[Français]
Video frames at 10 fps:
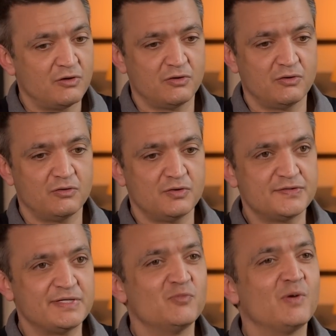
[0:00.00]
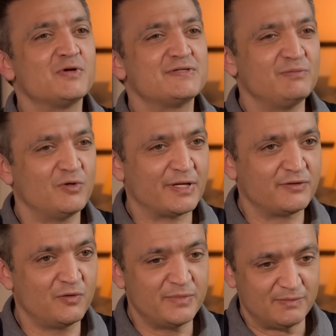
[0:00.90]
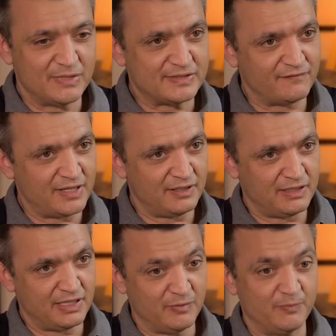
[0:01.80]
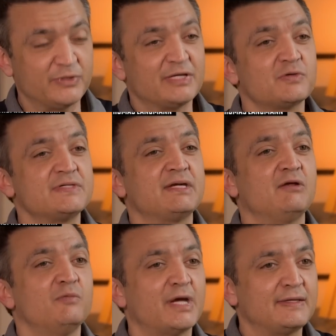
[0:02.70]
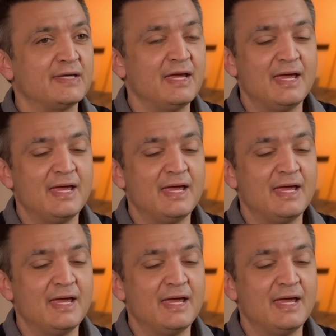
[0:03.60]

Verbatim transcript: Euh, c'est moins possible maintenant, mais, c'est vrai. Et mais peut-être aussi qu'il le méritait.